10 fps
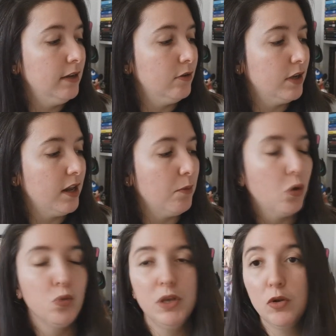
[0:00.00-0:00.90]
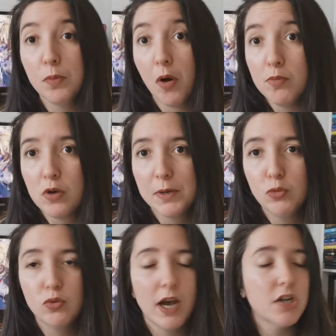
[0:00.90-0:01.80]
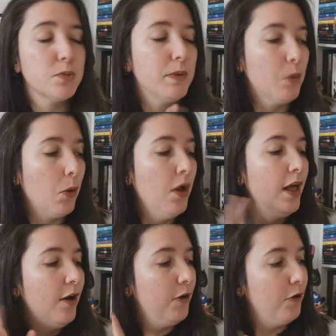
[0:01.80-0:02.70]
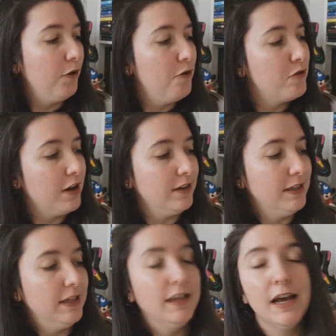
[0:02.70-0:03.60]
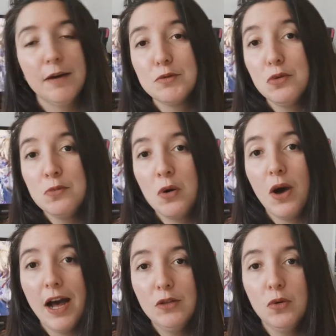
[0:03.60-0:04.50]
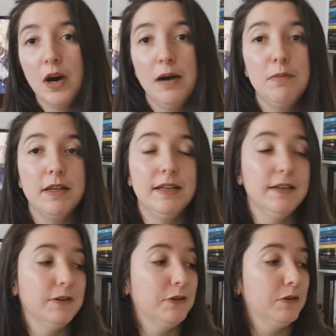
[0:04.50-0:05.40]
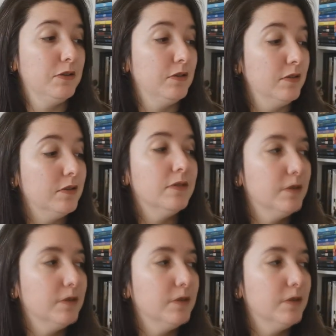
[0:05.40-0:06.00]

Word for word: et euh, clairement lui il le prend un peu comme un outrage, mais bon, euh, voilà, il est absolument adorable euh,